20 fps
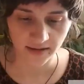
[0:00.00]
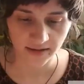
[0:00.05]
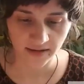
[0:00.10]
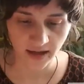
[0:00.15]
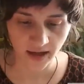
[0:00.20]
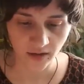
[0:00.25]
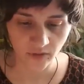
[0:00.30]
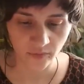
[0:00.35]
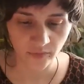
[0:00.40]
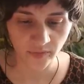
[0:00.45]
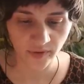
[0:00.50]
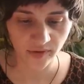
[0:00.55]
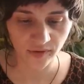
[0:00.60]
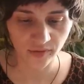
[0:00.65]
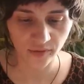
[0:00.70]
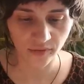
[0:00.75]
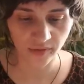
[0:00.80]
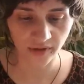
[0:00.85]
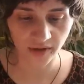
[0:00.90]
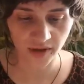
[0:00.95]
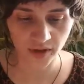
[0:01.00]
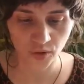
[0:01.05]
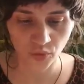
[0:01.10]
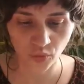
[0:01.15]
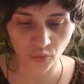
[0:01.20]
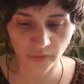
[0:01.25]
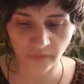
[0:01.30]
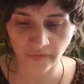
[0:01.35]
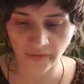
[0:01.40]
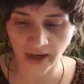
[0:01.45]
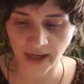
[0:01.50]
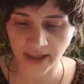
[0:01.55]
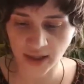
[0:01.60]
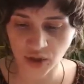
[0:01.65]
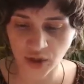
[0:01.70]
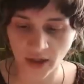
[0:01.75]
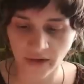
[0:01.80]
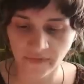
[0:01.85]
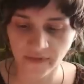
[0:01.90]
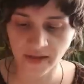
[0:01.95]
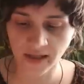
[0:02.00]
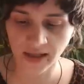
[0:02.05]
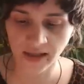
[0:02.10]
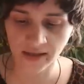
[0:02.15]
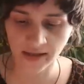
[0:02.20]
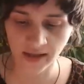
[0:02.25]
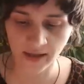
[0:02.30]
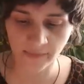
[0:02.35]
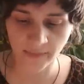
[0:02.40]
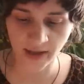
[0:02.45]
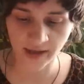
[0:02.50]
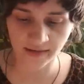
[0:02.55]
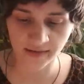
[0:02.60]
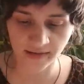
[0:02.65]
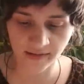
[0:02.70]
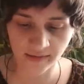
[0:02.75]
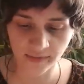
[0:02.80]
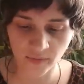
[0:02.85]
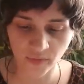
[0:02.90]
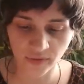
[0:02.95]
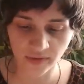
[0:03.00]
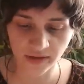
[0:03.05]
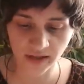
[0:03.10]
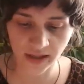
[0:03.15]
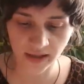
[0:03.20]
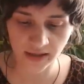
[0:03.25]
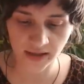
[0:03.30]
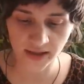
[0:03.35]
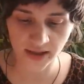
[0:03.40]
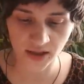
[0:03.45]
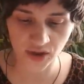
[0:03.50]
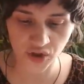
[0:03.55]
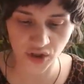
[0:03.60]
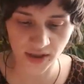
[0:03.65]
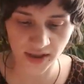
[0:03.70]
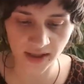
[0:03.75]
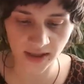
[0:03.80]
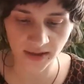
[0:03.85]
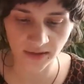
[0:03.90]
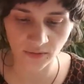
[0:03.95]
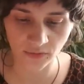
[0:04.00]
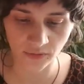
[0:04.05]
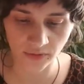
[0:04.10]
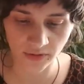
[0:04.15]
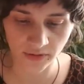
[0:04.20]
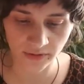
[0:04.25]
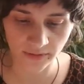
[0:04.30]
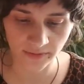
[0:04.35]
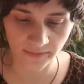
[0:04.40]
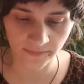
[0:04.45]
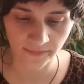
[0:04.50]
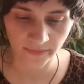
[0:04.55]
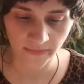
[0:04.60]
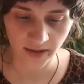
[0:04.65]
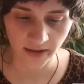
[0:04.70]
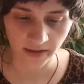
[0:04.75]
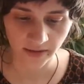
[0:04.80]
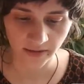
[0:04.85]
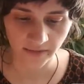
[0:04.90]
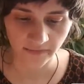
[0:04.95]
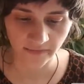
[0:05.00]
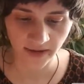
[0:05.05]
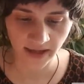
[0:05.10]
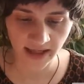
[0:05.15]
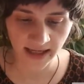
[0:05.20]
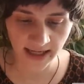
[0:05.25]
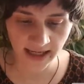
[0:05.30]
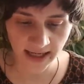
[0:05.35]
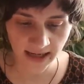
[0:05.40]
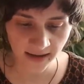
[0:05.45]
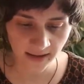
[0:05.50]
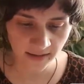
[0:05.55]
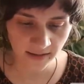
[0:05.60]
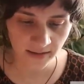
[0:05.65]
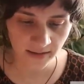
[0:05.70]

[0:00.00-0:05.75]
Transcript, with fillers: Darum ist unsere Todfeindschaft gegen den Marxismus jeglicher Schattierung, weil er